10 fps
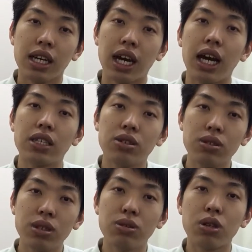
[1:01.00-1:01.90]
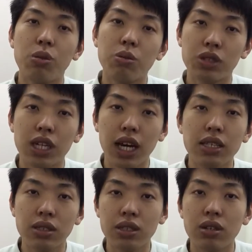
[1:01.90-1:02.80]
過剰に太もも使
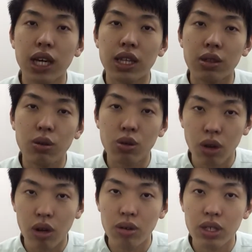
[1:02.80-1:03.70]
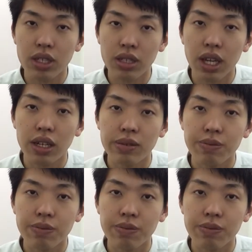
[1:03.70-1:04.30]
いすぎてることが多いんですね